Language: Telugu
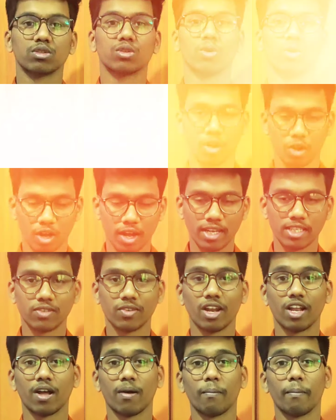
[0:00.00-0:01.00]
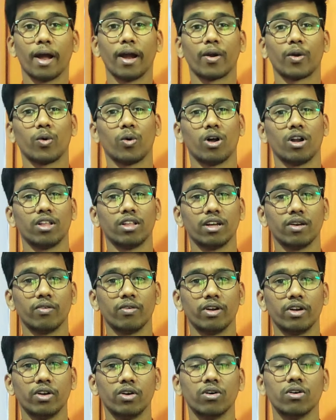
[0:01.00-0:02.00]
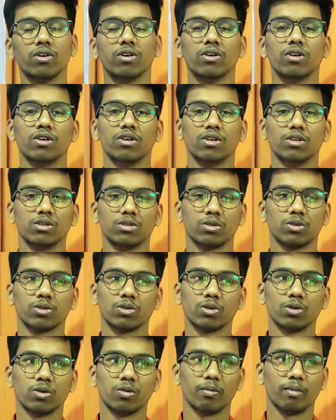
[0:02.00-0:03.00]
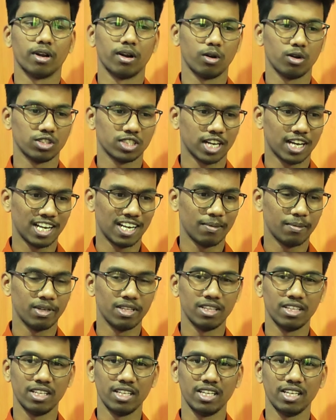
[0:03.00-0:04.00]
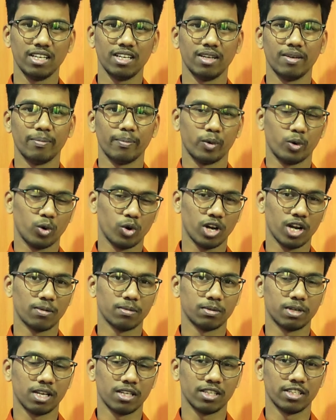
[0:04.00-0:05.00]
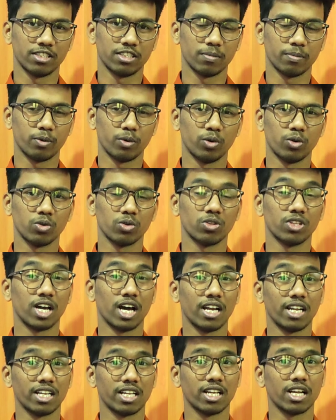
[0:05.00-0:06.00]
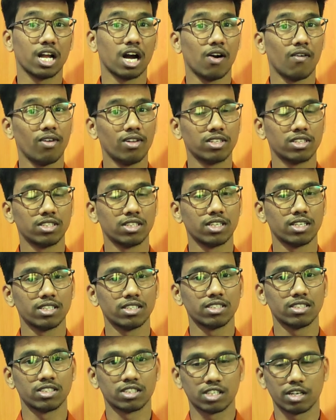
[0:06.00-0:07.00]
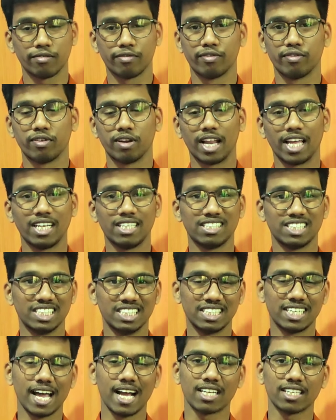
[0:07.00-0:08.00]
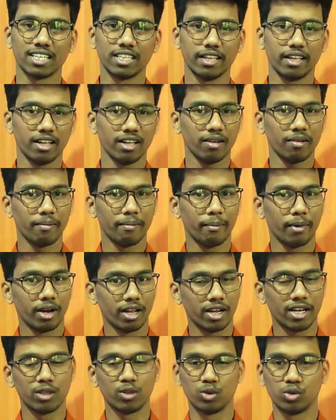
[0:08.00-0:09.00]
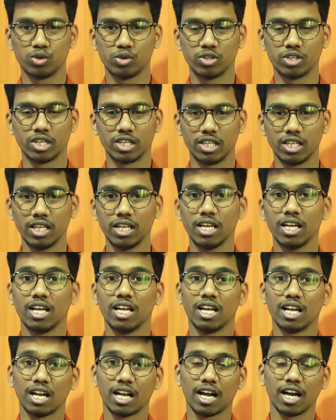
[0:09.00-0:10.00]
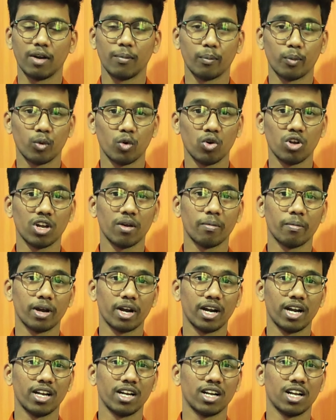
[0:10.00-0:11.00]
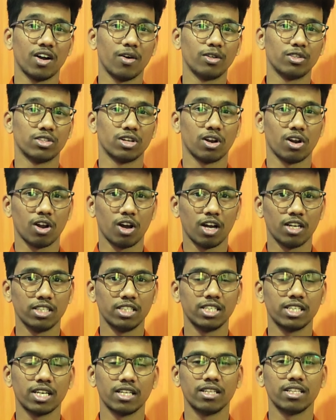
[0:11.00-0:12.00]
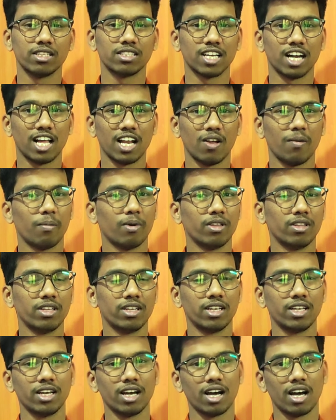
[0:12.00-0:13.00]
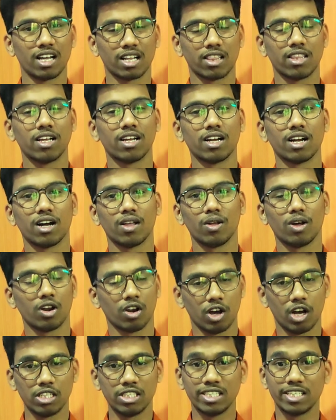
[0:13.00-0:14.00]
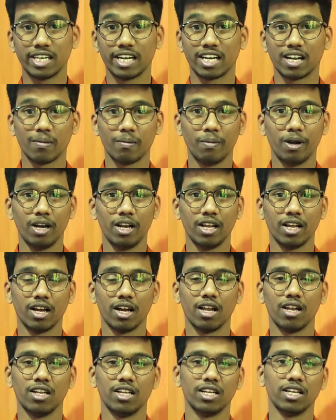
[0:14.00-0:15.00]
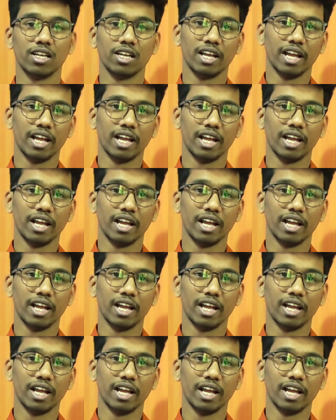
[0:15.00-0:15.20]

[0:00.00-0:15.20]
సో హలో గాయస్ వెల్కమ్ బ్యాక్ టు అనదర్ వీడియో సో మనలో చాలామంది ప్రోగ్రామ్స్ రాసేటప్పుడు దానికి కావాల్సిన స్టఫ్ లైక్ సింటాక్స్ అయితే మనకైతే వచ్చుంటుంది కానీ ప్రోగ్రామ్ రాయడానికి కావాల్సిన లాజిక్ అయితే చాలామందికి అర్థం కాదు ఆ లాజిక్ ఎట్లా బిల్డ్ చేయాలి